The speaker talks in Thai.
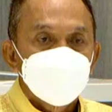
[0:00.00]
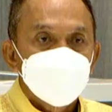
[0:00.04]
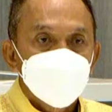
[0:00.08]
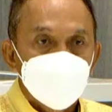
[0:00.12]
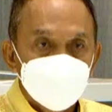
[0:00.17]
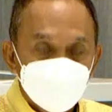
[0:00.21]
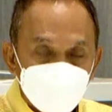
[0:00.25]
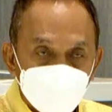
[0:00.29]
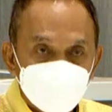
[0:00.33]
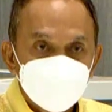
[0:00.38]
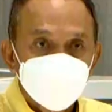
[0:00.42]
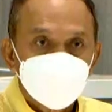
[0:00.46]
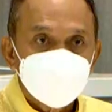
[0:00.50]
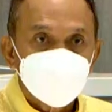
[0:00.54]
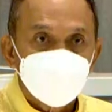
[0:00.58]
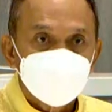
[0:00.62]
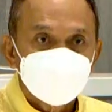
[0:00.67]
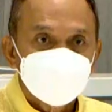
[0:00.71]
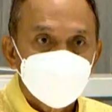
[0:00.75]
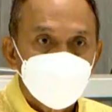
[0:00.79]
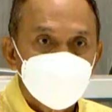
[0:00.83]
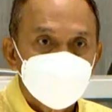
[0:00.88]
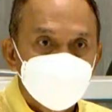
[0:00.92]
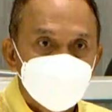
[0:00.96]
แต่ผมต้อง
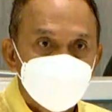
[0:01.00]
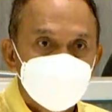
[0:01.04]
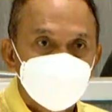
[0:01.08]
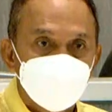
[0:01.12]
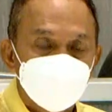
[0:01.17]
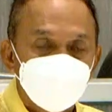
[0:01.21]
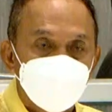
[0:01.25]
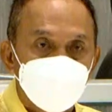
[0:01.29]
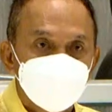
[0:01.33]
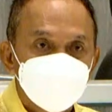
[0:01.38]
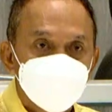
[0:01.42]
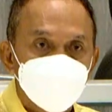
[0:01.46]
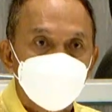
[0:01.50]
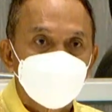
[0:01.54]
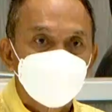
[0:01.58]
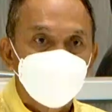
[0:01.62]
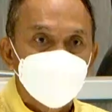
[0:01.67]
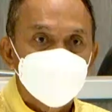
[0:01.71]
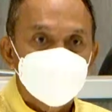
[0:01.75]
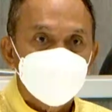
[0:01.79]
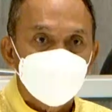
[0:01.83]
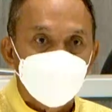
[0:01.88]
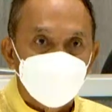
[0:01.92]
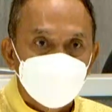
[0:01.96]
ทำหน้าที่ของผมตรง
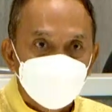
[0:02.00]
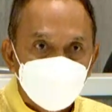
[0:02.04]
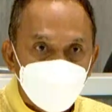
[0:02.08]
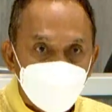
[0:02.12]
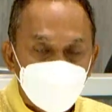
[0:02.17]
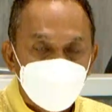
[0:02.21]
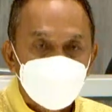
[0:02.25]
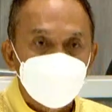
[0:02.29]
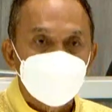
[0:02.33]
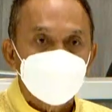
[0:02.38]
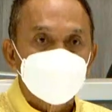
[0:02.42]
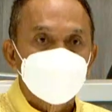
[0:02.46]
ไปตรงมา